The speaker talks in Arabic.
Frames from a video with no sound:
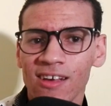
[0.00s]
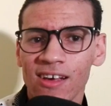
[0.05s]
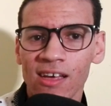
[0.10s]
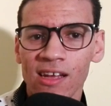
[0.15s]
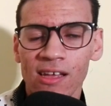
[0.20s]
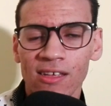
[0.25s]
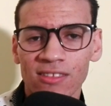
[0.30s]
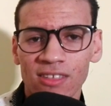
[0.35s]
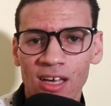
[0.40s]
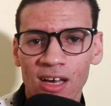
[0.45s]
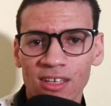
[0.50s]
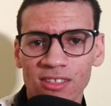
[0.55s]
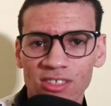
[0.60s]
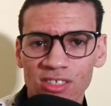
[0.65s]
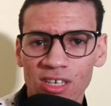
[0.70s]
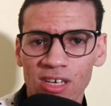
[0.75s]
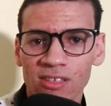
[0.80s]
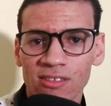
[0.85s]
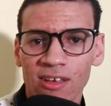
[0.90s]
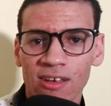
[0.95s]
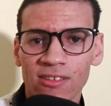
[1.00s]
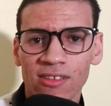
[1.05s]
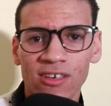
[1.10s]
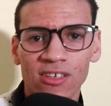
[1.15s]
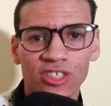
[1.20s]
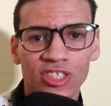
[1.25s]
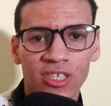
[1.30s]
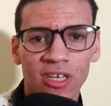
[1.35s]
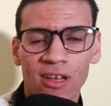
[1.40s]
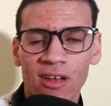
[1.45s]
كان عندك هذا الشرط هذا
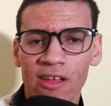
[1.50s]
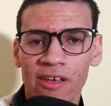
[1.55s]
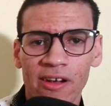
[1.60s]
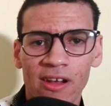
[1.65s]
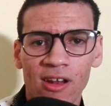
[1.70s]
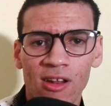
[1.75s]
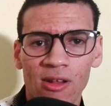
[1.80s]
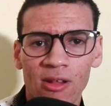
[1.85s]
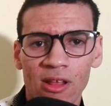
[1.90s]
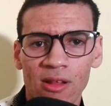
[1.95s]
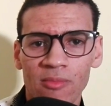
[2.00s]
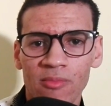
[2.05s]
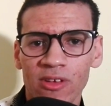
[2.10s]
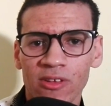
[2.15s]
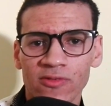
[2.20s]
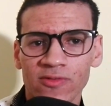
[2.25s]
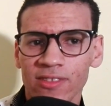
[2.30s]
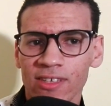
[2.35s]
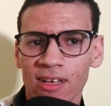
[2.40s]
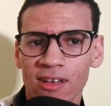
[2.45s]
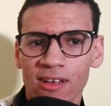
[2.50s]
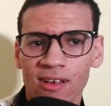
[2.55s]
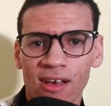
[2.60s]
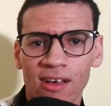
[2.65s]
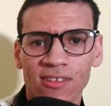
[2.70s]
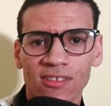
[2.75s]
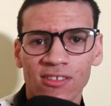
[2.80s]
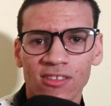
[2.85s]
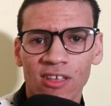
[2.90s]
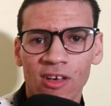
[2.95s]
ان شاء الله راه الملف ديالك
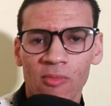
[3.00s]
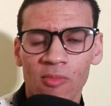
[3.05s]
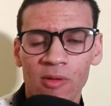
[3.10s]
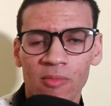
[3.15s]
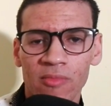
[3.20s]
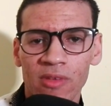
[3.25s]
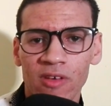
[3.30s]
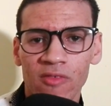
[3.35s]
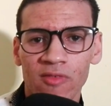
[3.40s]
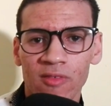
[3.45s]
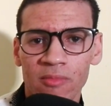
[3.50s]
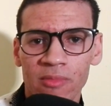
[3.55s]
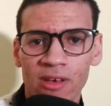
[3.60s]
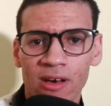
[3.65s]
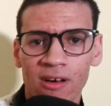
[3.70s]
غادي تقبل 100%